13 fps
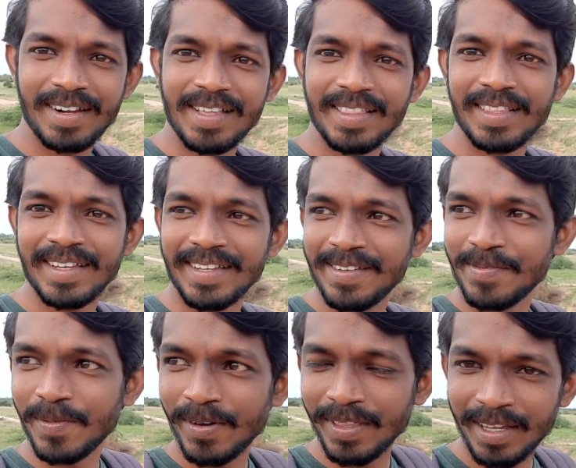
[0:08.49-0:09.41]
நான் தான்
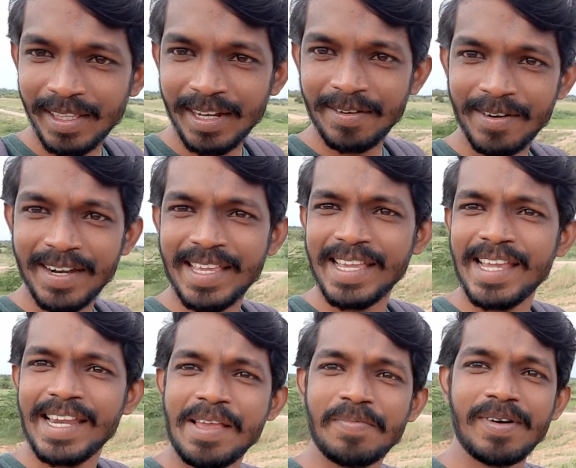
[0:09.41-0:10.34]
மொதல் தடவை நீங்கள்
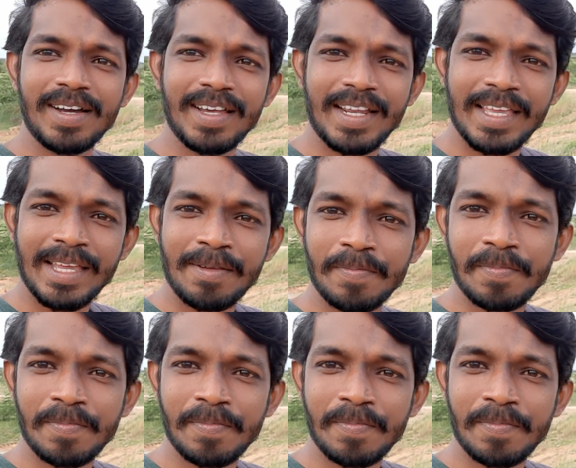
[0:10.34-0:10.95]
என்னைய பார்க்குறீங்க